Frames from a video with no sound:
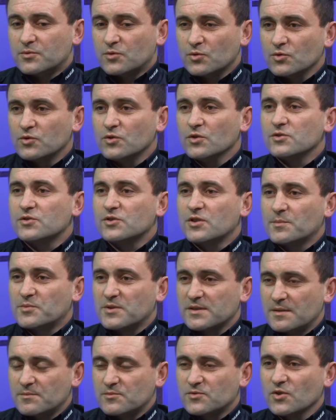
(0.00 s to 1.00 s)
trudniąc się
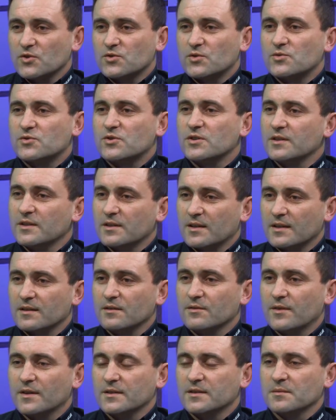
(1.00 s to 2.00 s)
przestępczością, czyli
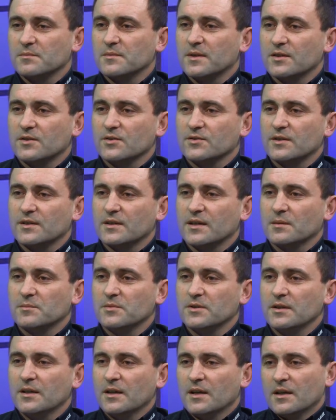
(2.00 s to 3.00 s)
handlowaniem
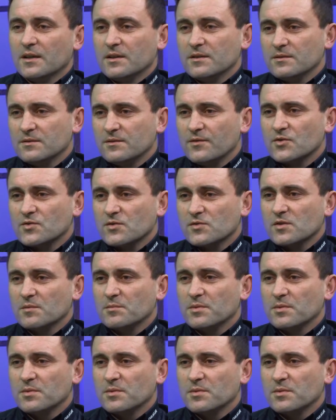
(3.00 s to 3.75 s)
narkotykami, tworzą